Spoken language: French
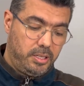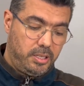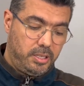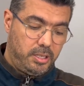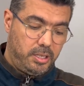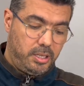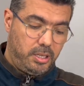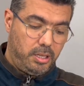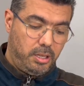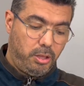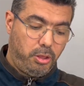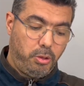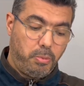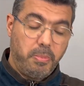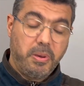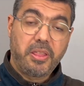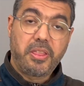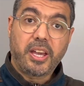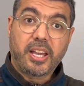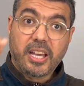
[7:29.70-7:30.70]
Hein.
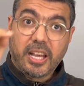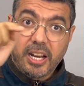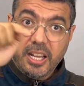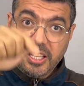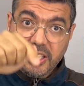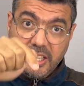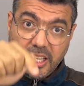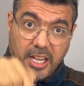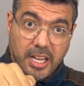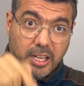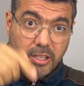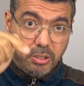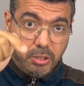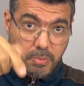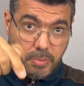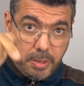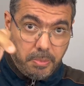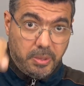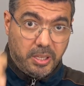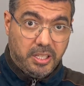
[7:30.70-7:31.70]
Thumma dhakara Ishaq » ce
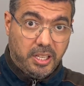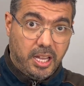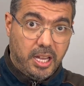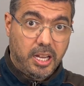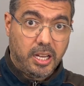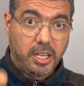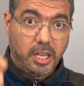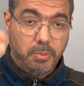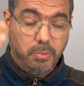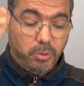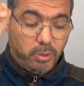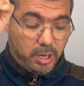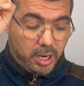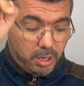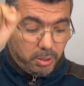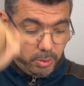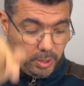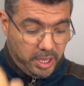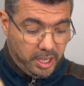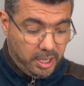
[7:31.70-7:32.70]
même Ishaq ibn
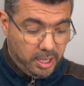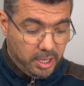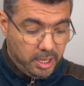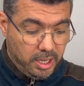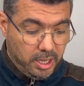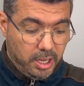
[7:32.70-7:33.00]
Rawai,